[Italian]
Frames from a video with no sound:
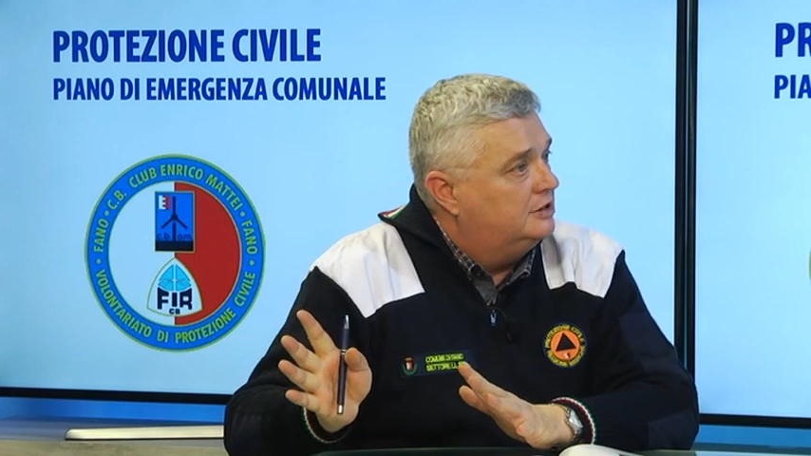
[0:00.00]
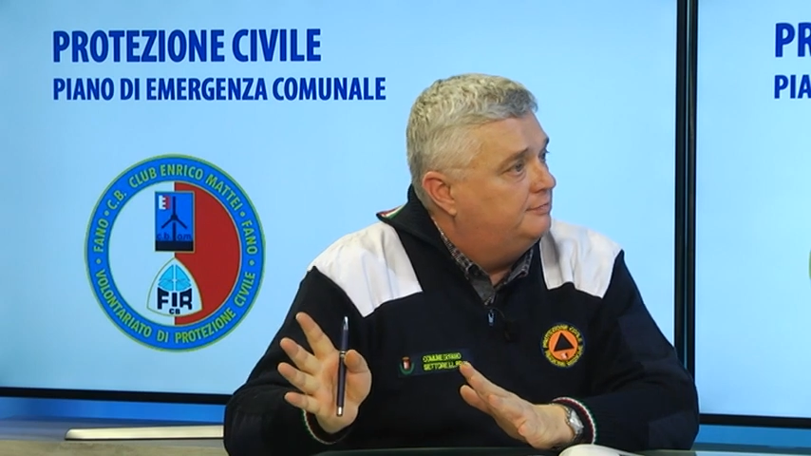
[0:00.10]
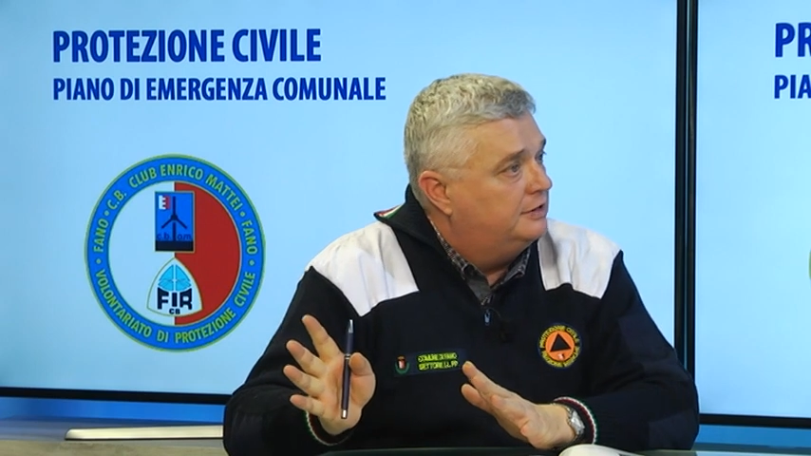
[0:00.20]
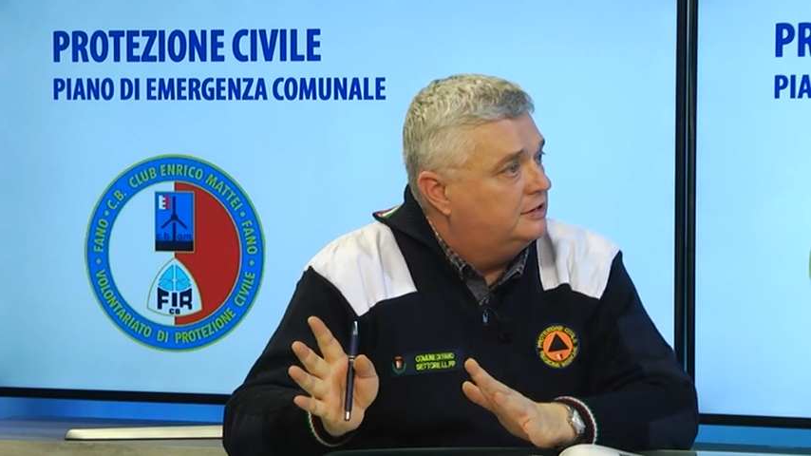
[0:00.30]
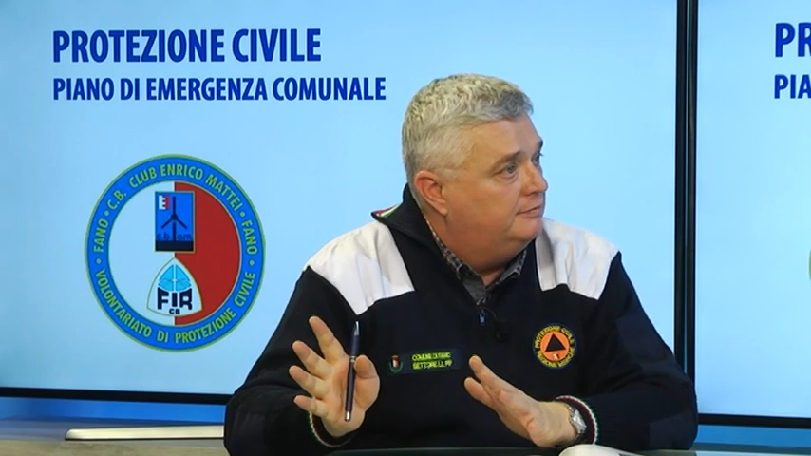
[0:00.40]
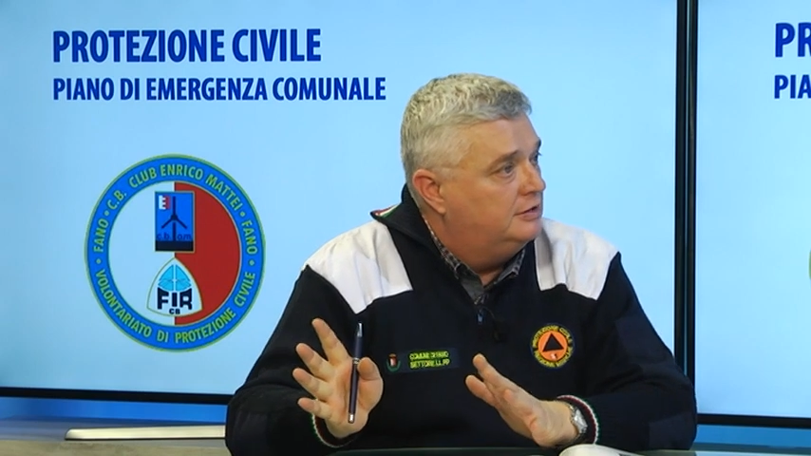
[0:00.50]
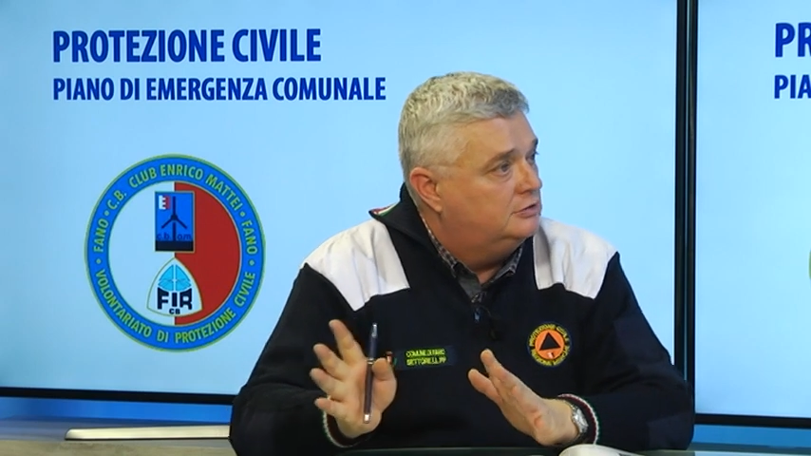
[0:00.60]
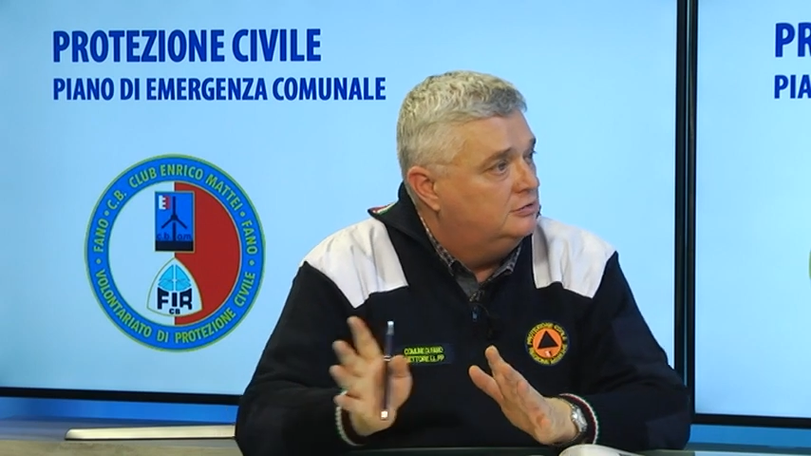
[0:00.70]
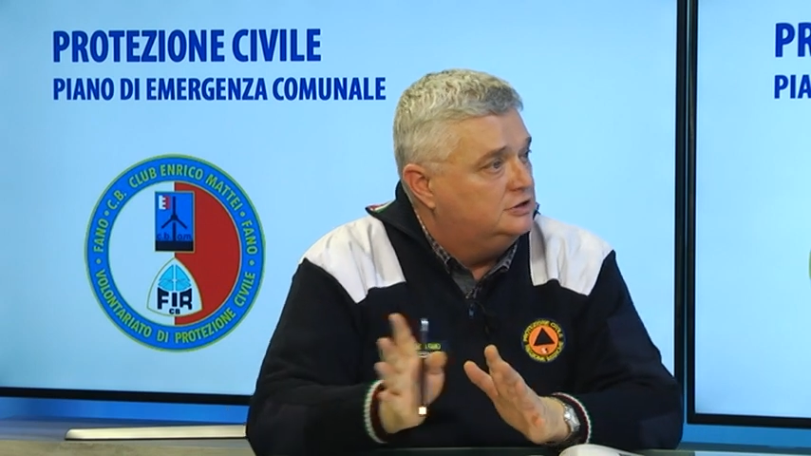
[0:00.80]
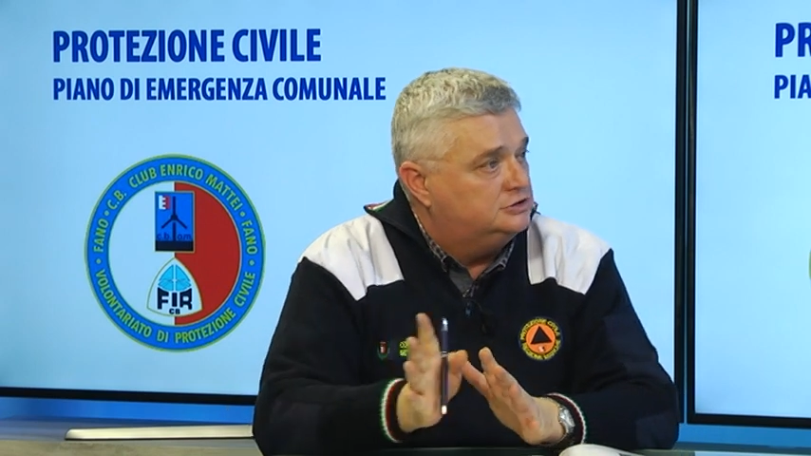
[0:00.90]

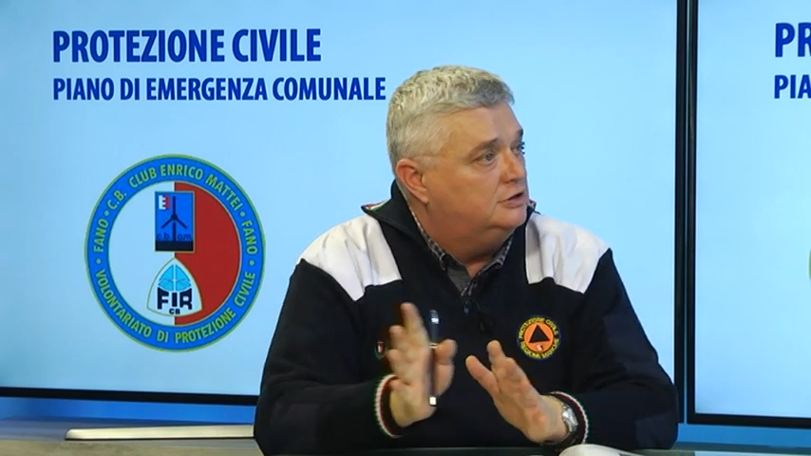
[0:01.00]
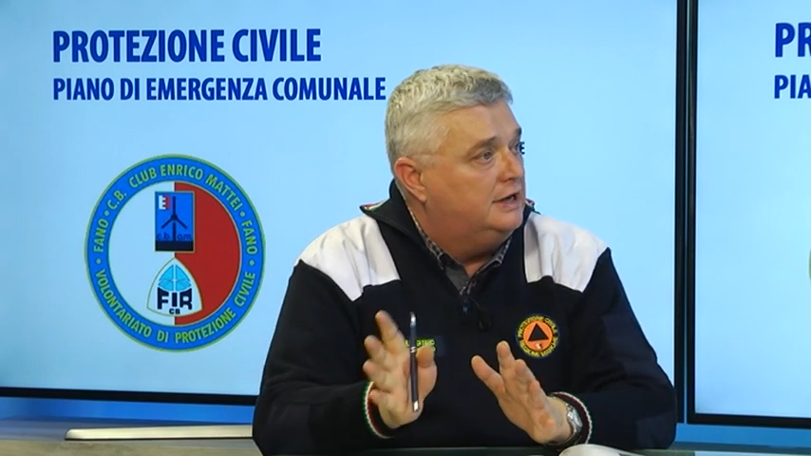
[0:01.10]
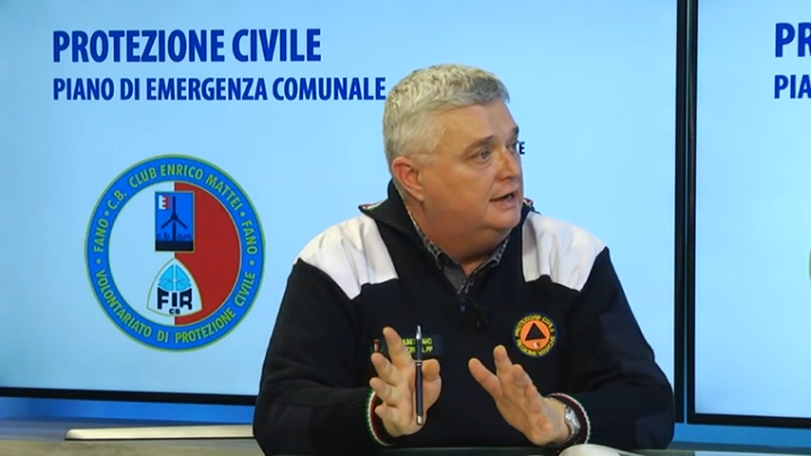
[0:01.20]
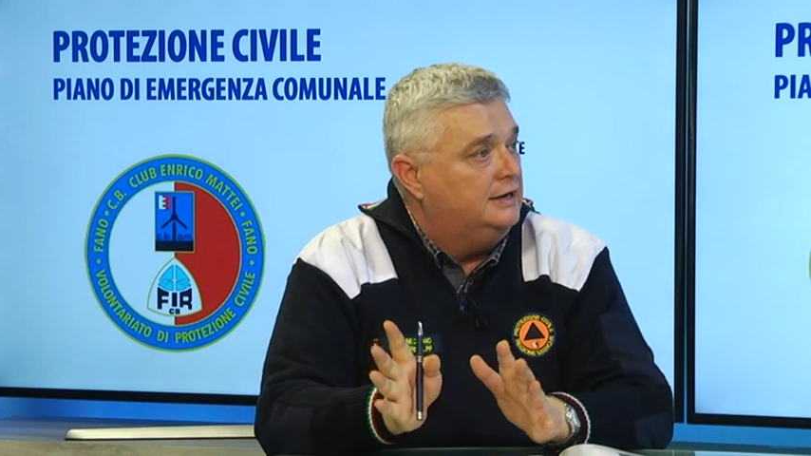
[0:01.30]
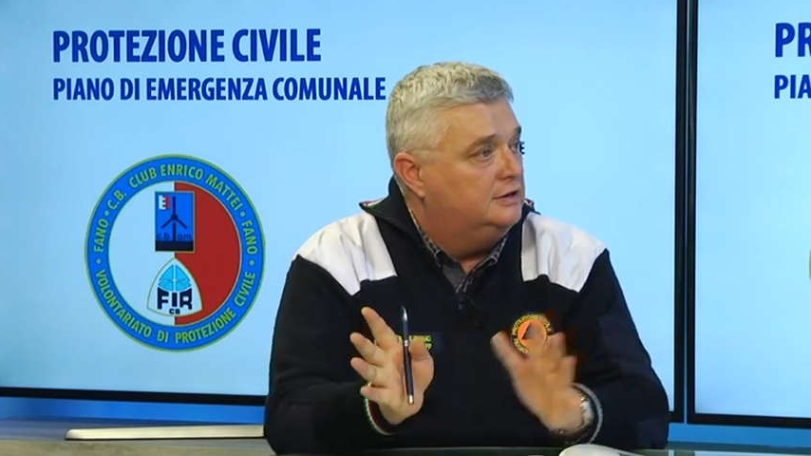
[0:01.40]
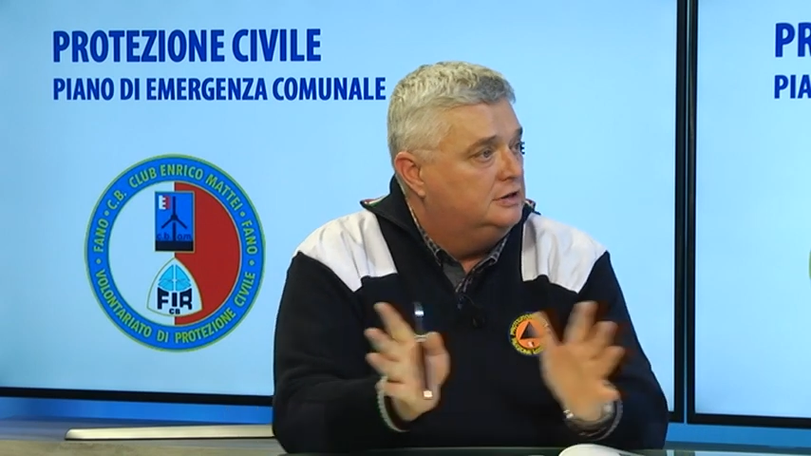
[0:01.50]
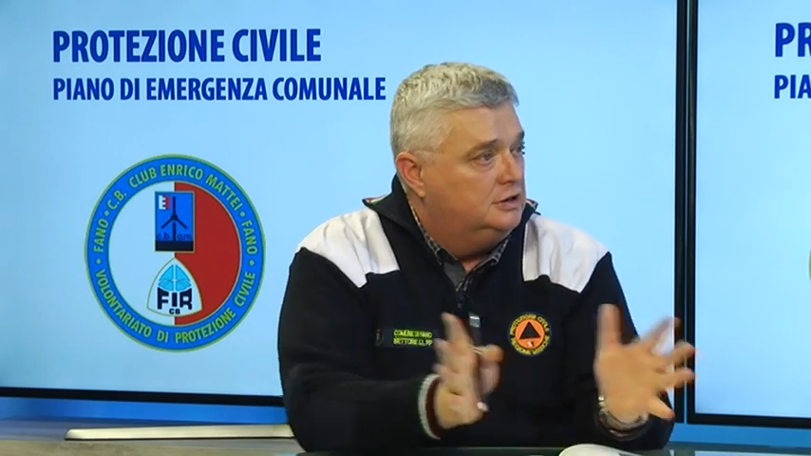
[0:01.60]
Dipartimento nazionale,